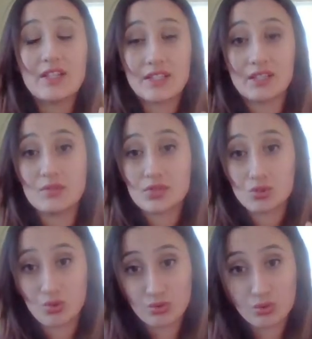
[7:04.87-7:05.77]
ilgili bir
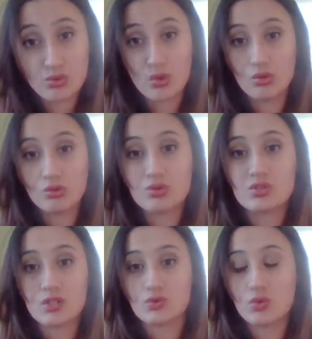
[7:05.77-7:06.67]
sorunuz
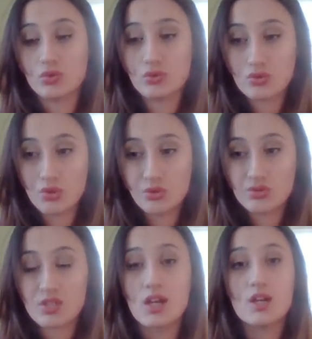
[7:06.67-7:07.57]
olursa, sorunuz
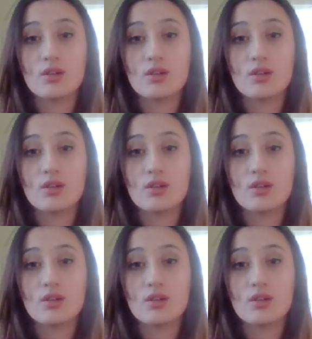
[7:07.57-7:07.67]
olursa